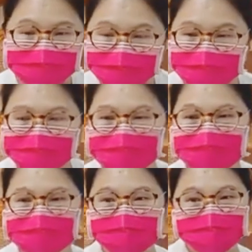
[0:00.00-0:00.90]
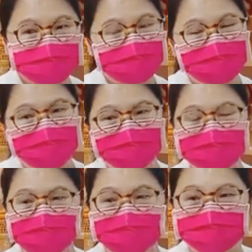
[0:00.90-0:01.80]
灵歌这些事就
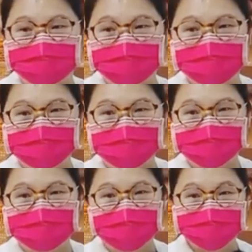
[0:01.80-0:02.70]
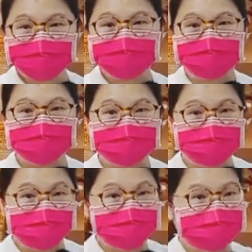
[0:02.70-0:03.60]
是灵要会嘛，所以你
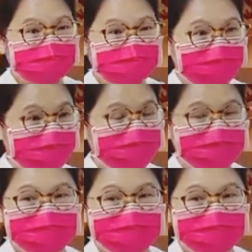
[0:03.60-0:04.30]
人要学啊，